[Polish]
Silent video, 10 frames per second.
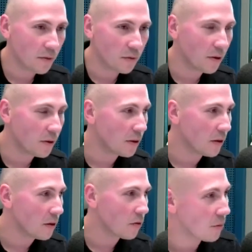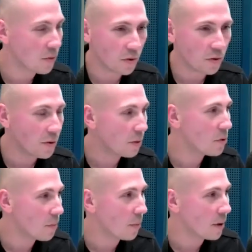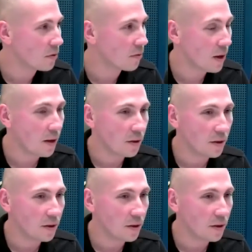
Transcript: sobie w drugą stronę być może mhm. mnie byś poparzył.